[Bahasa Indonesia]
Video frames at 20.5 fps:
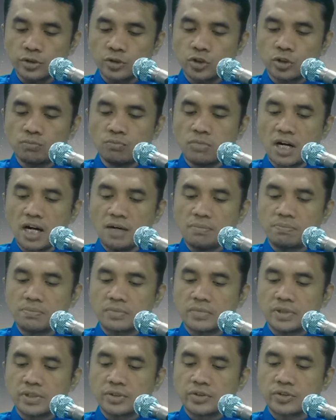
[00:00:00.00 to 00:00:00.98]

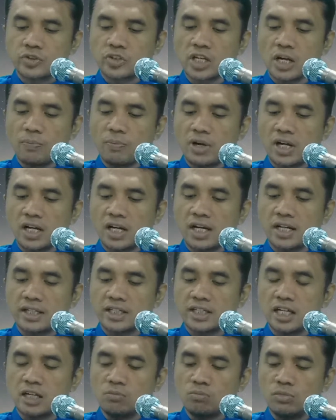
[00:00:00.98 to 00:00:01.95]
Sebab
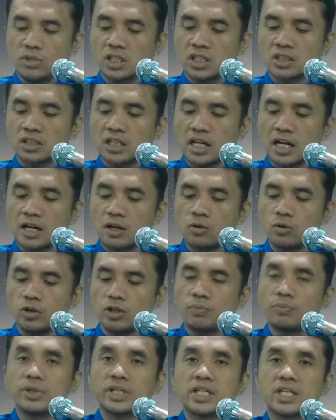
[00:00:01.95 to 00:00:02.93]
Siapakah yang
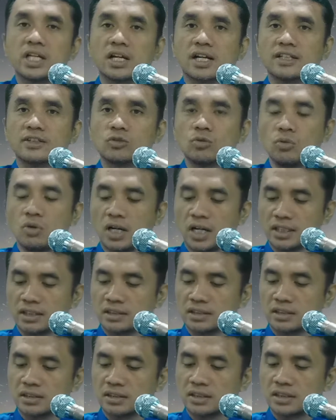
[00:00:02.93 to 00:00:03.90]
mengetahui pikiran
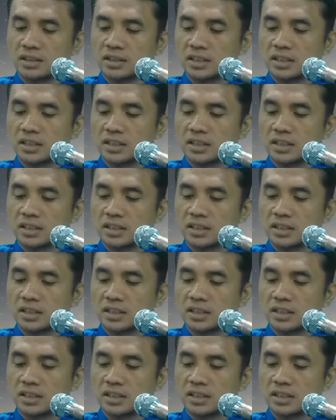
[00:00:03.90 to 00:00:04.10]
Tuhan